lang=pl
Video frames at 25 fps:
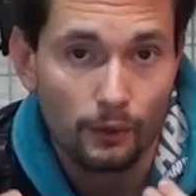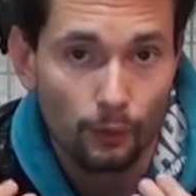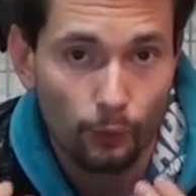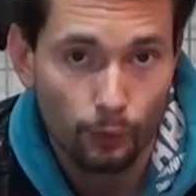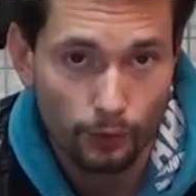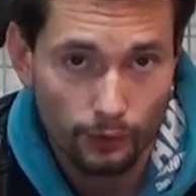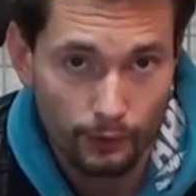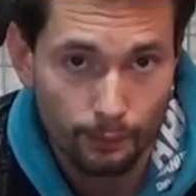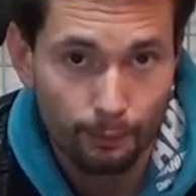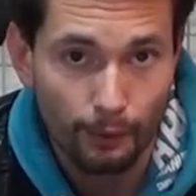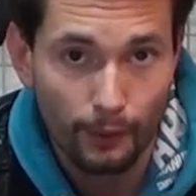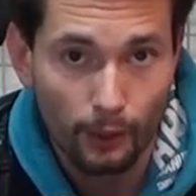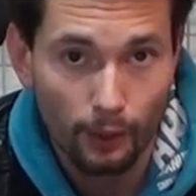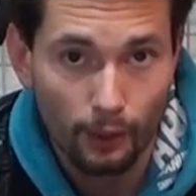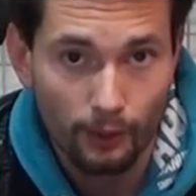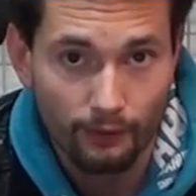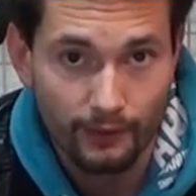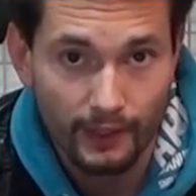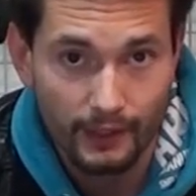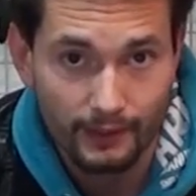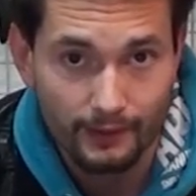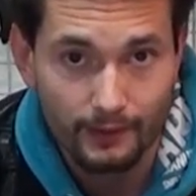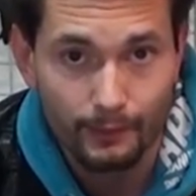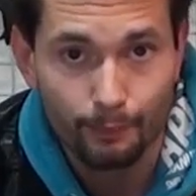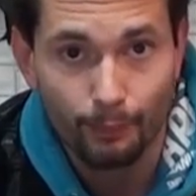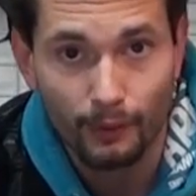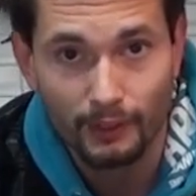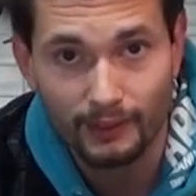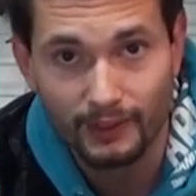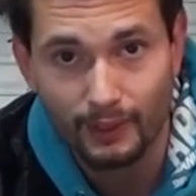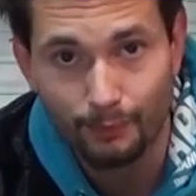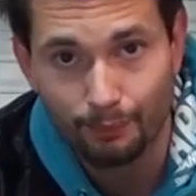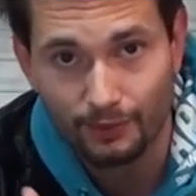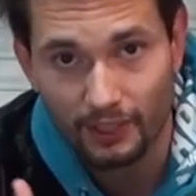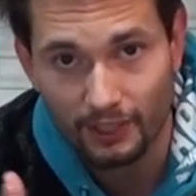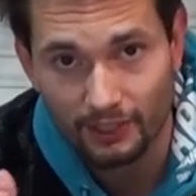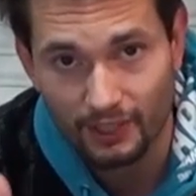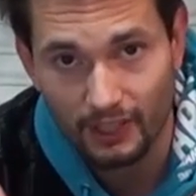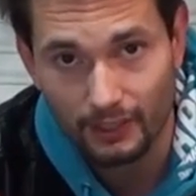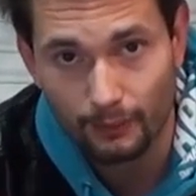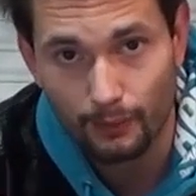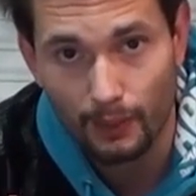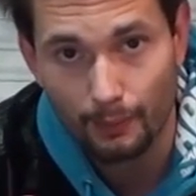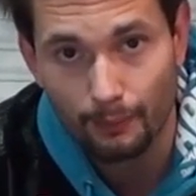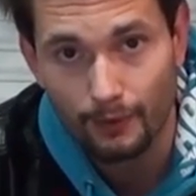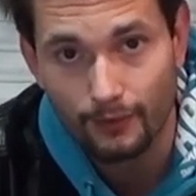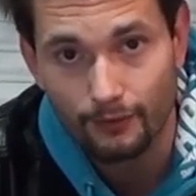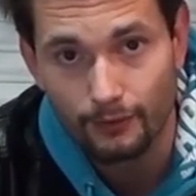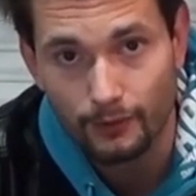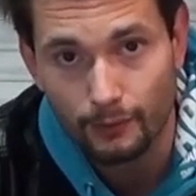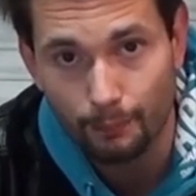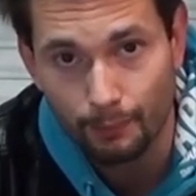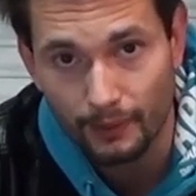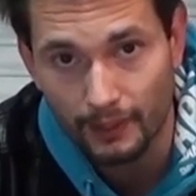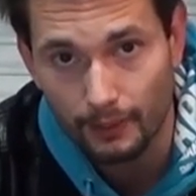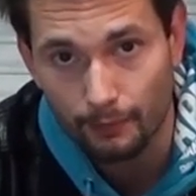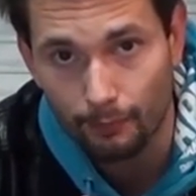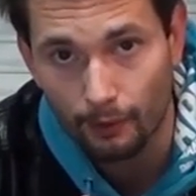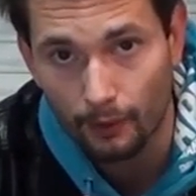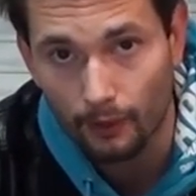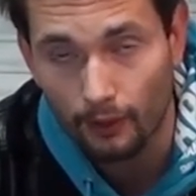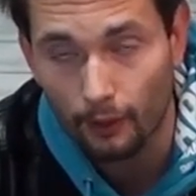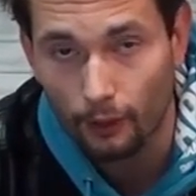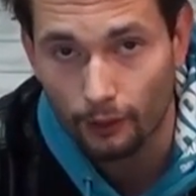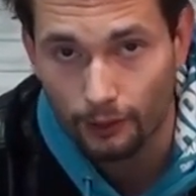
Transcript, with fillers: woodballowiec, potem przeszedłem w speedball.